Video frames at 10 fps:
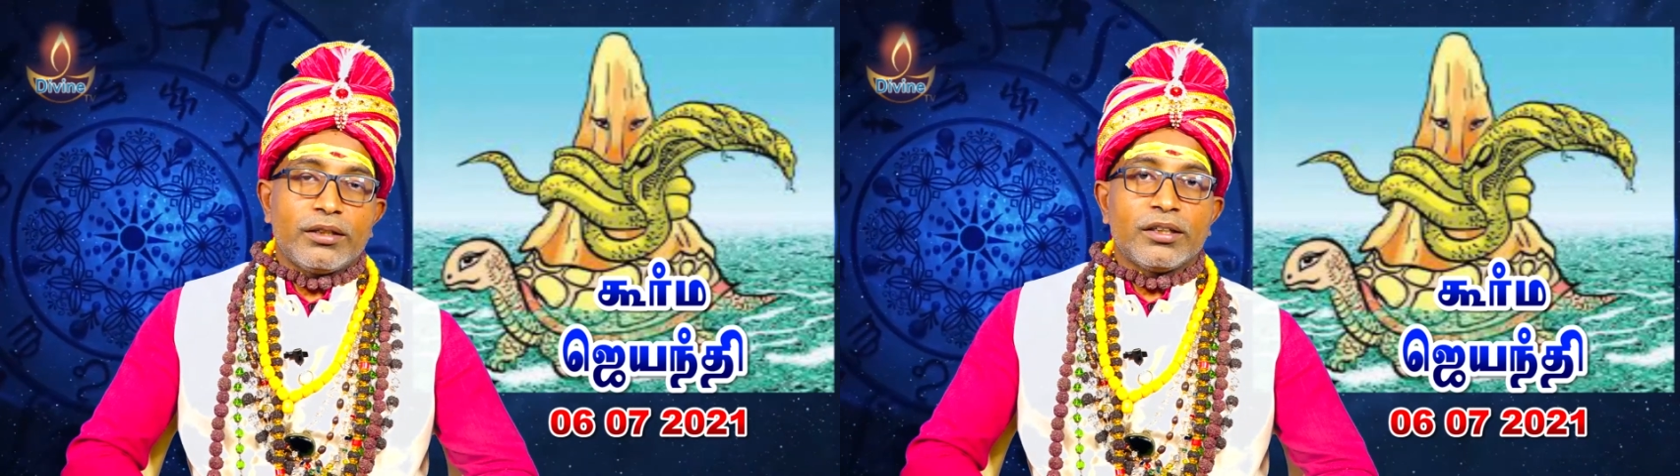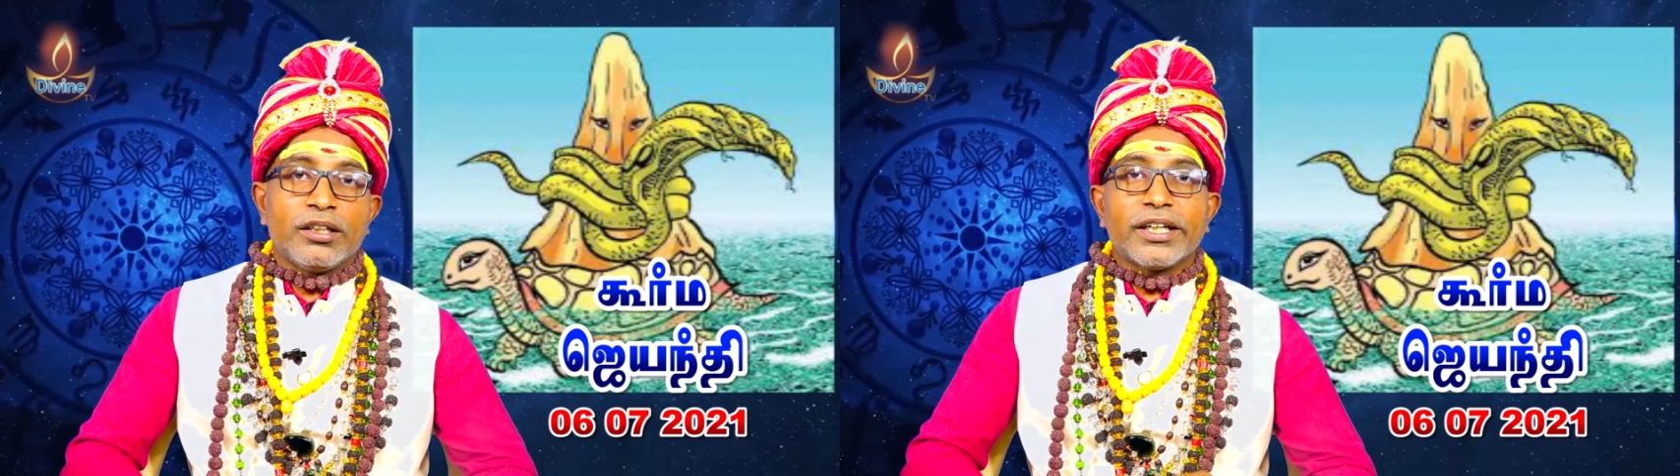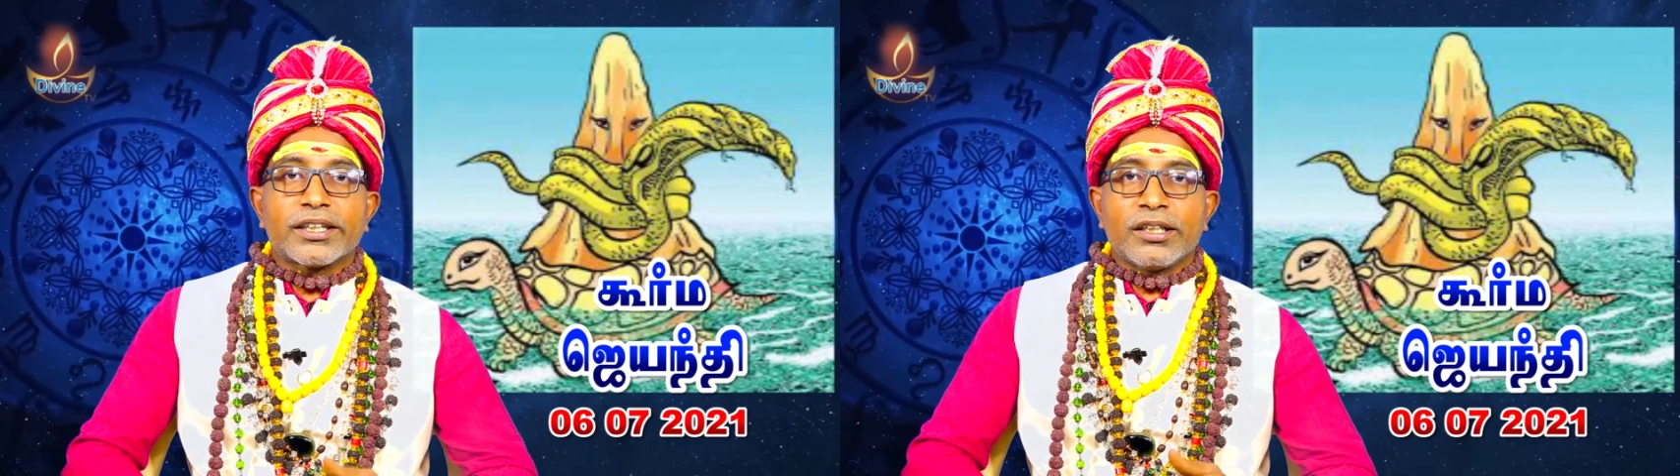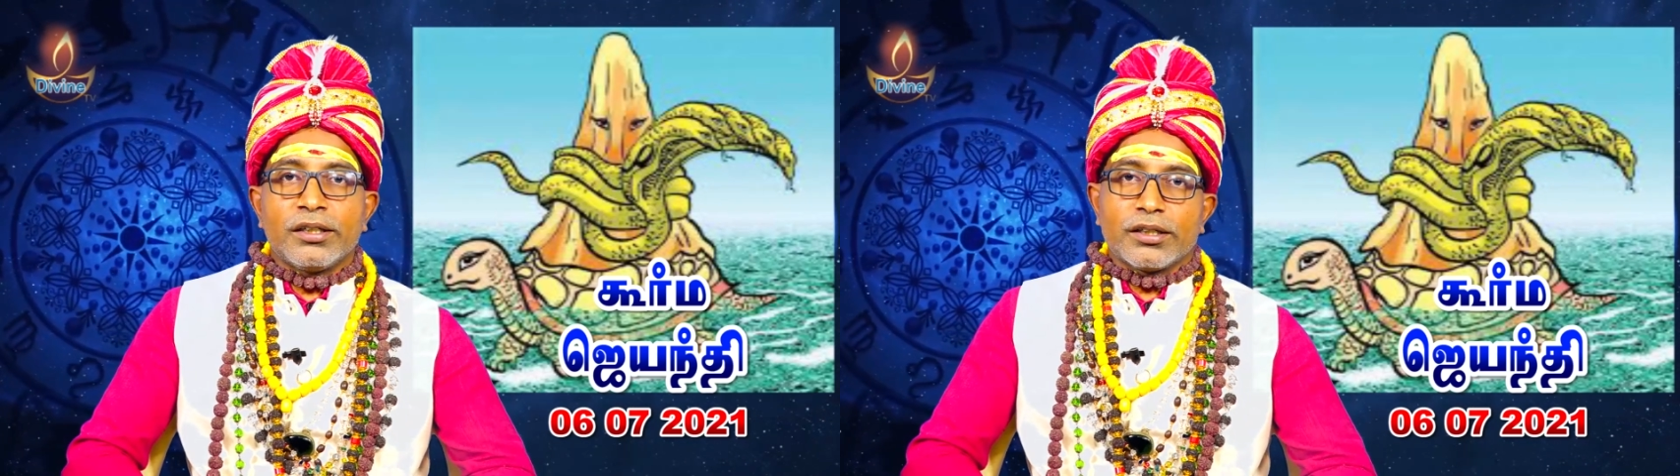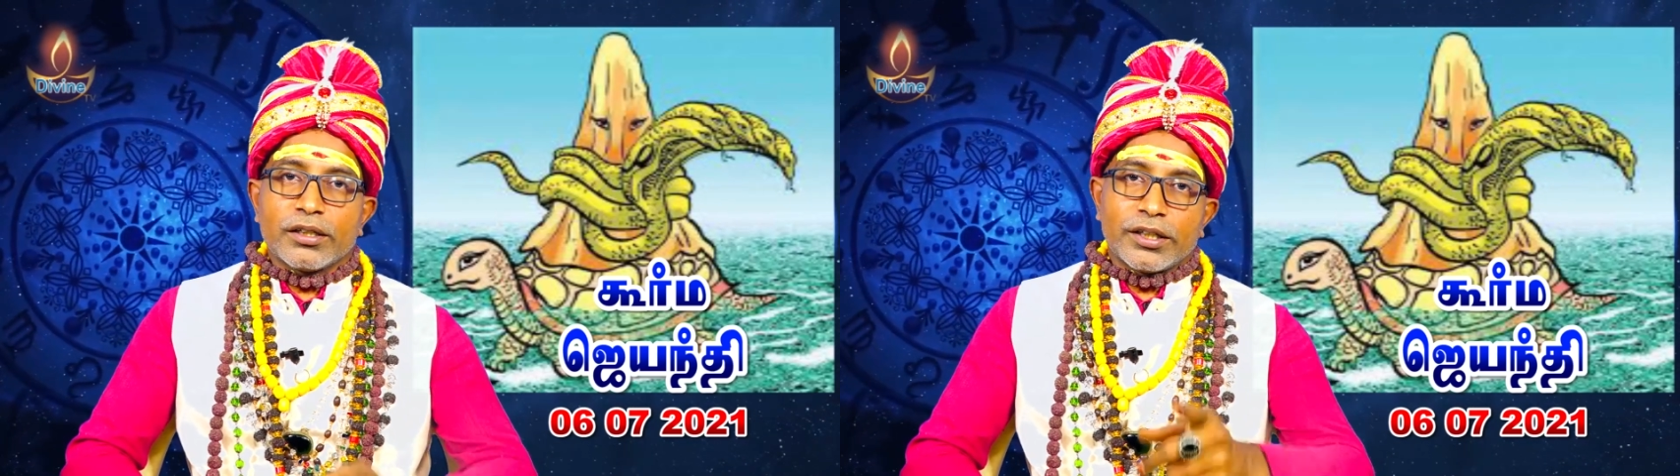இன்னும்
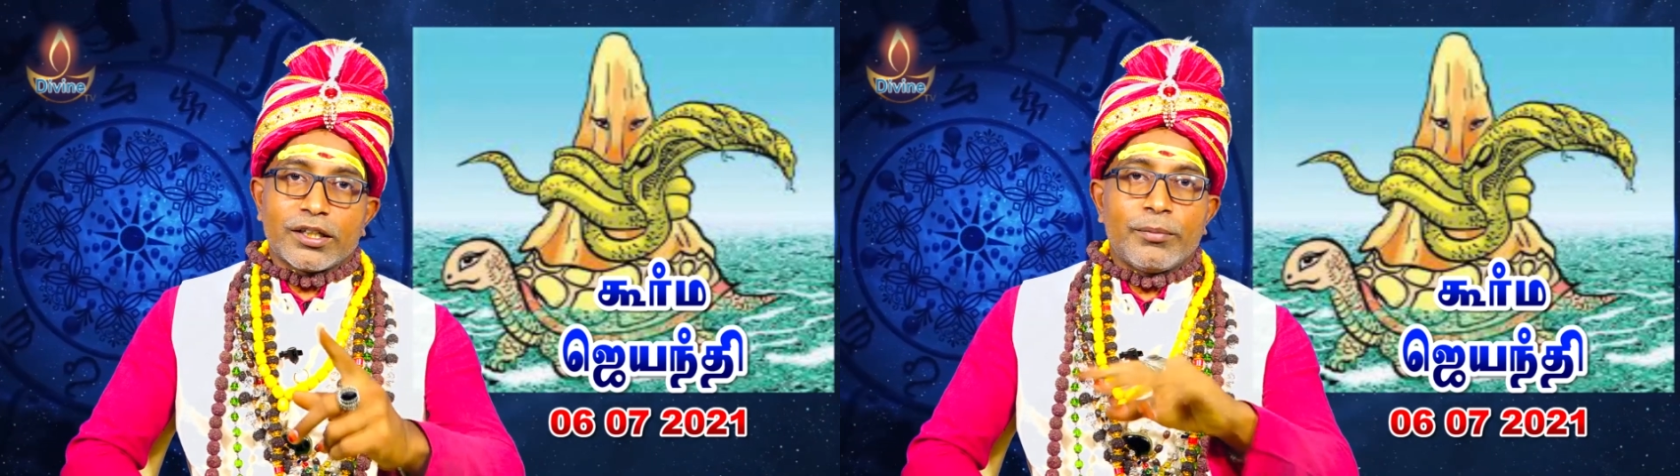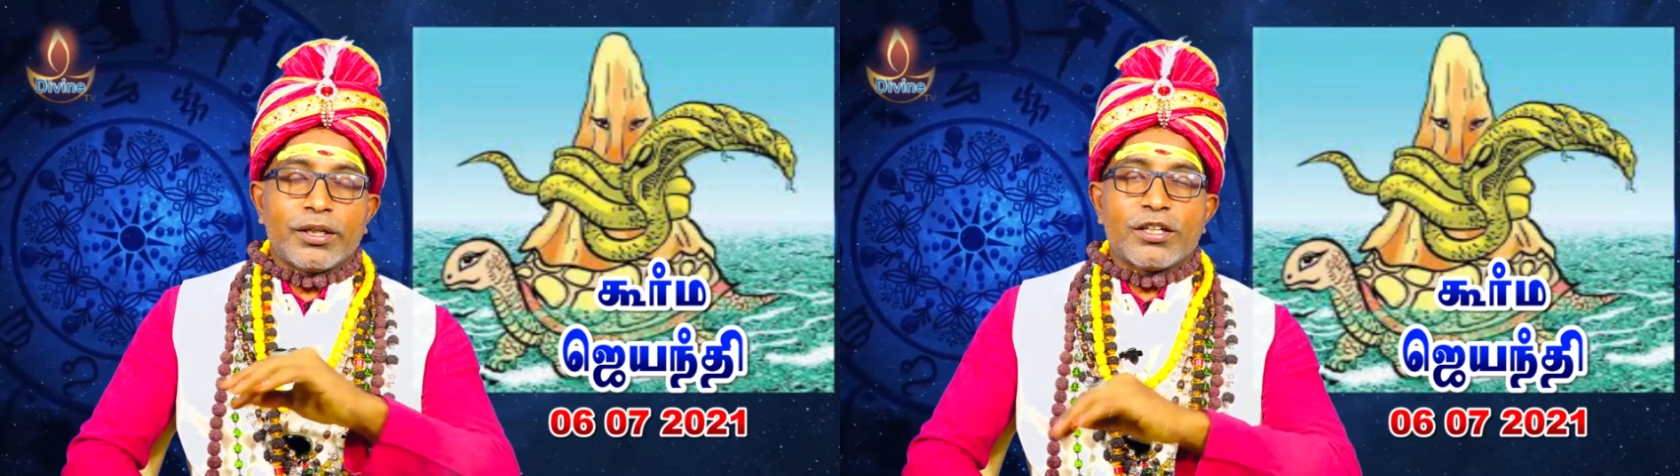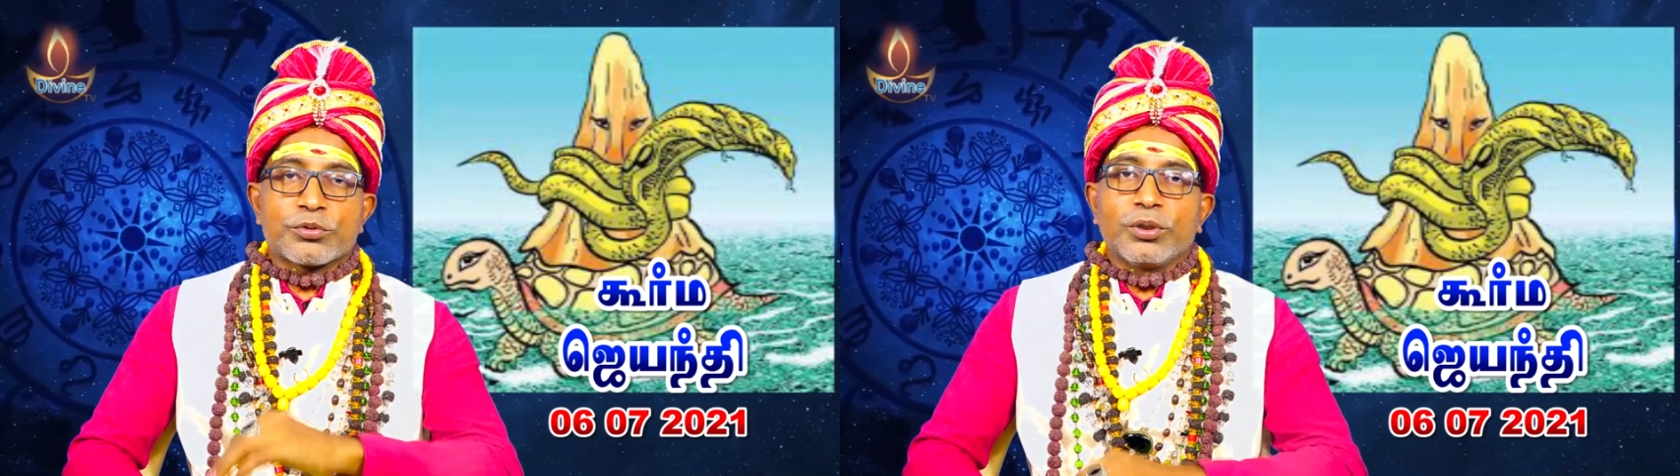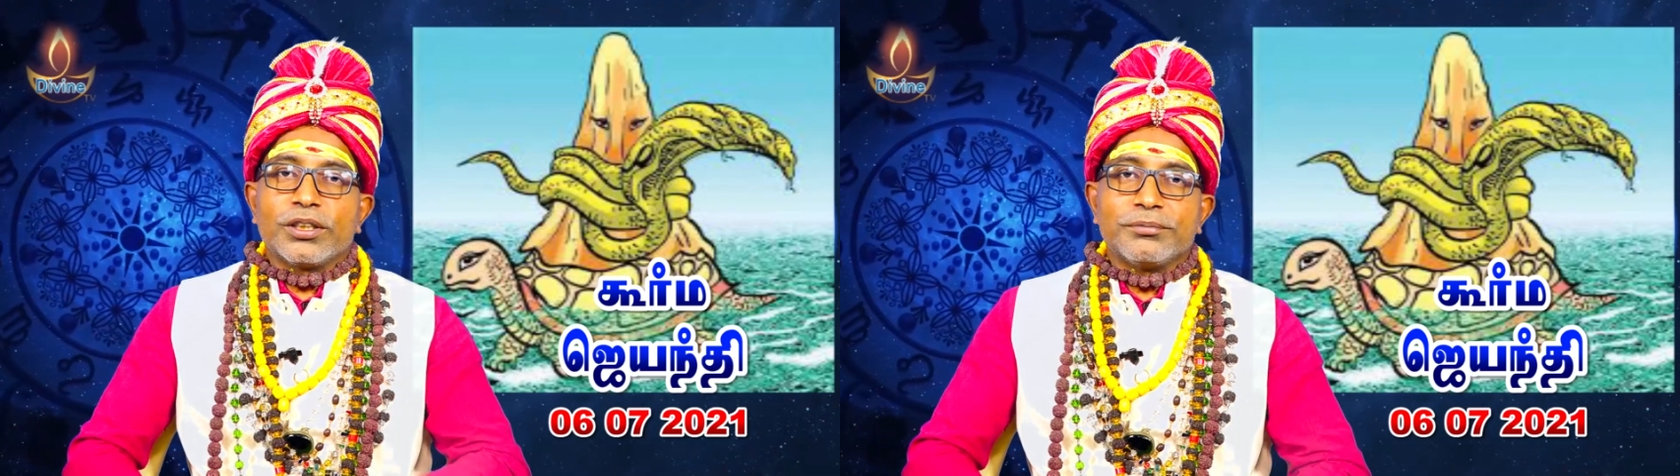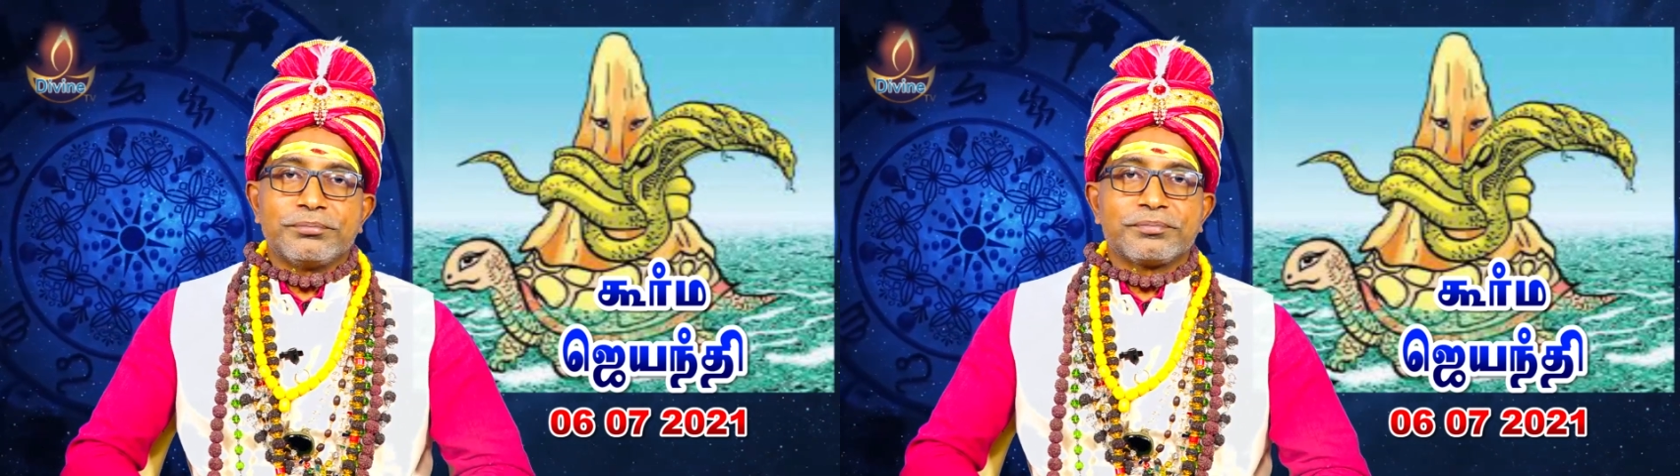எத்தனைங்கிறத நீங்கள் கமெண்டில் சொல்லுங்கள்